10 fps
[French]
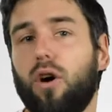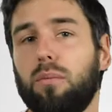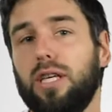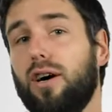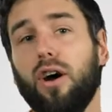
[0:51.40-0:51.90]

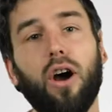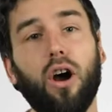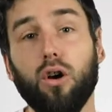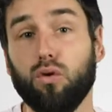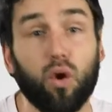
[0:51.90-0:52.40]
dormir,
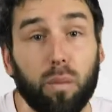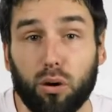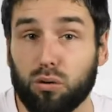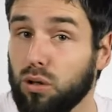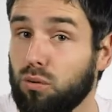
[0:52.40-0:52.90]
se
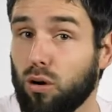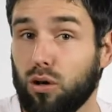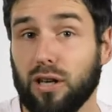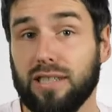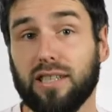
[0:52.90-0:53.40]
reproduire ou
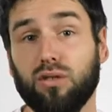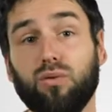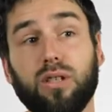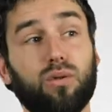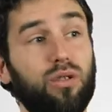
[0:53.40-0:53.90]
encore les
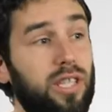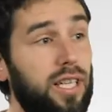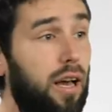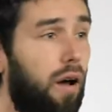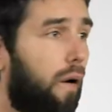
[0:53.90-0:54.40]
actions
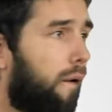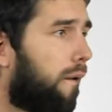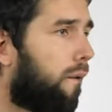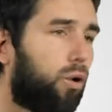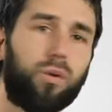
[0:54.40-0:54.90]
associées
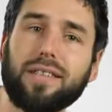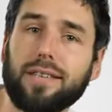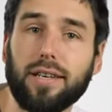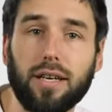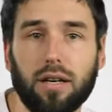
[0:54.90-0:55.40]
aux
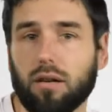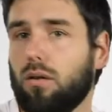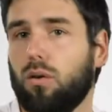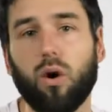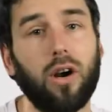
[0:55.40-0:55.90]
loisirs,
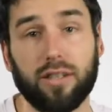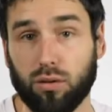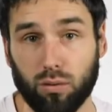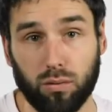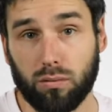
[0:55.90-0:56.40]
aux
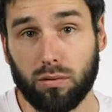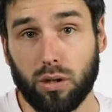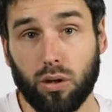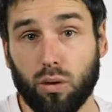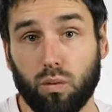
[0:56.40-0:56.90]
relations
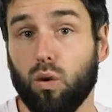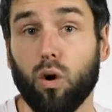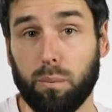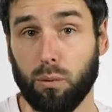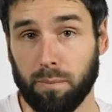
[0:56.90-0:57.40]
ou au
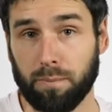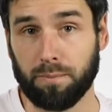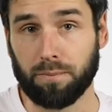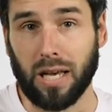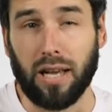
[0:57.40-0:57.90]
repos.
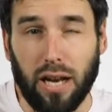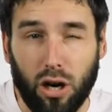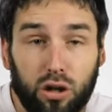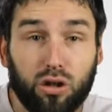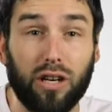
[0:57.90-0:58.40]
Et
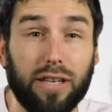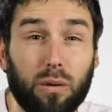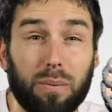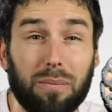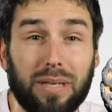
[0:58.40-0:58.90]
lorsque la
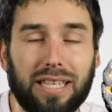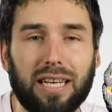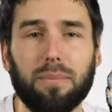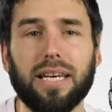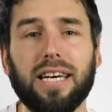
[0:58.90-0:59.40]
dopamine est
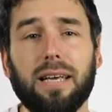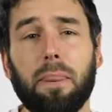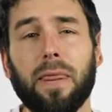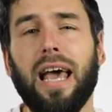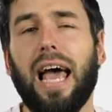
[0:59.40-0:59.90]
libérée,
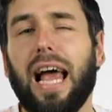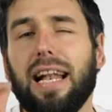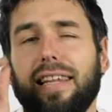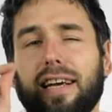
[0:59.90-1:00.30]
elle